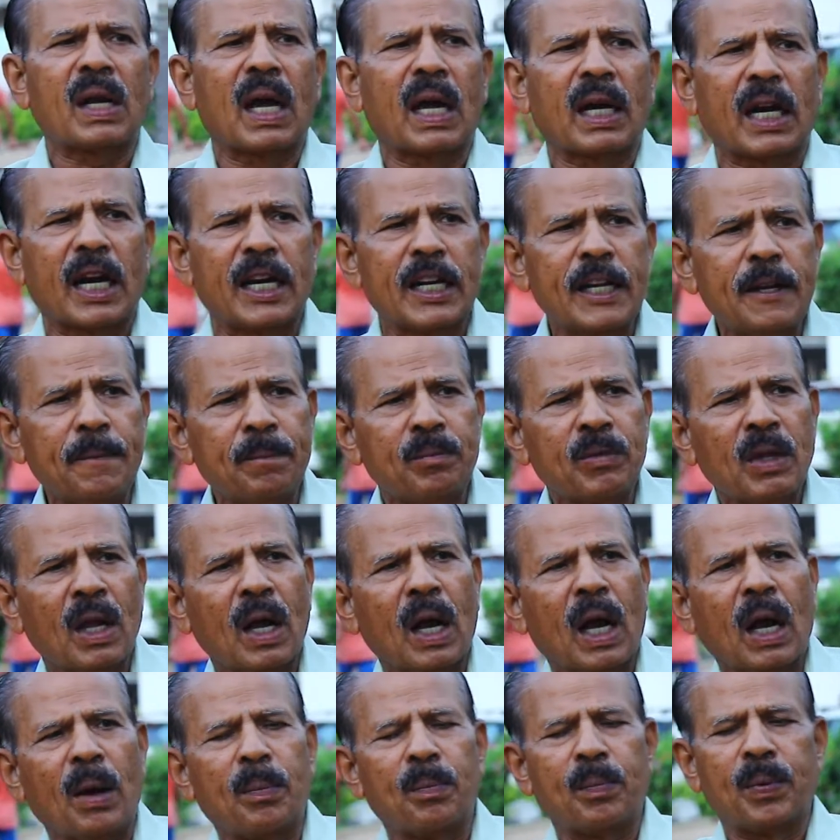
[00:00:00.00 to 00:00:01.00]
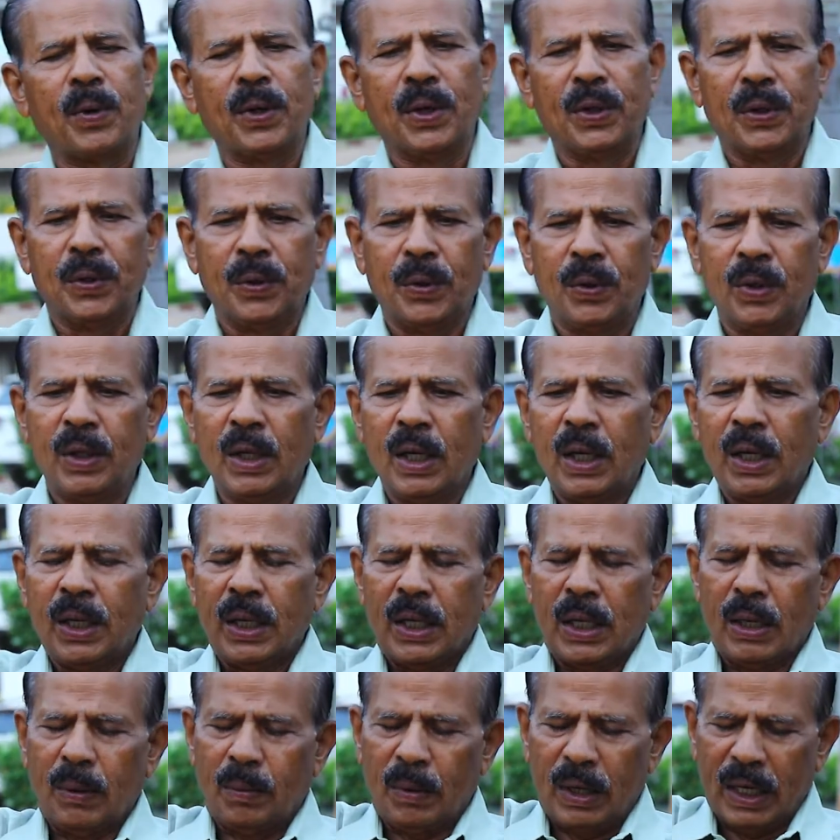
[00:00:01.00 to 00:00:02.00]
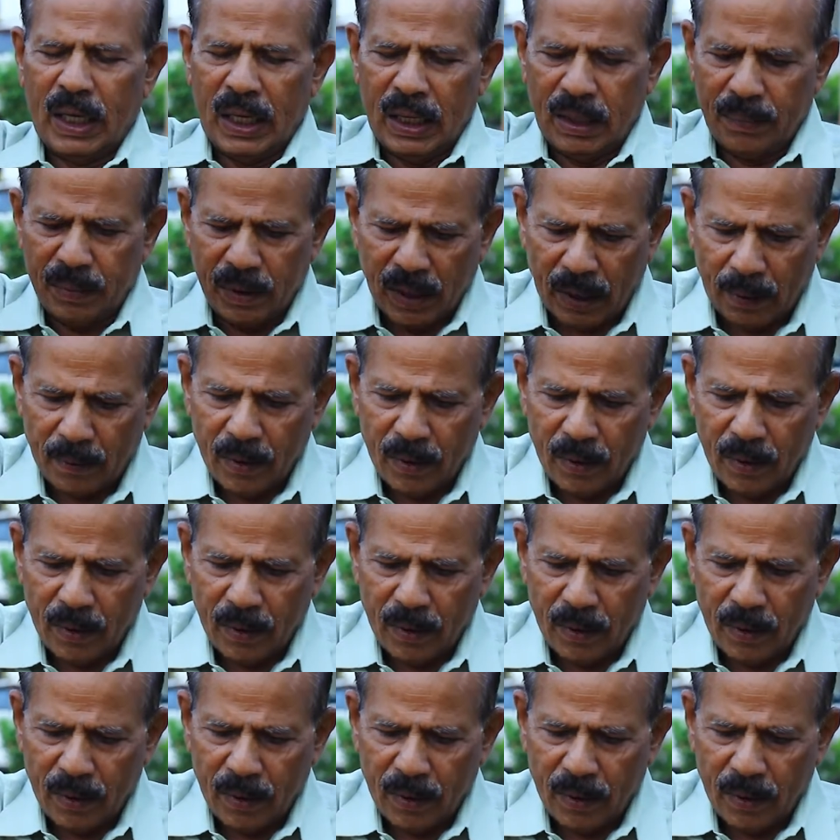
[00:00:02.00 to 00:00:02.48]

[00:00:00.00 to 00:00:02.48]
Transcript: ఉండాలని అప్పుడు ఈ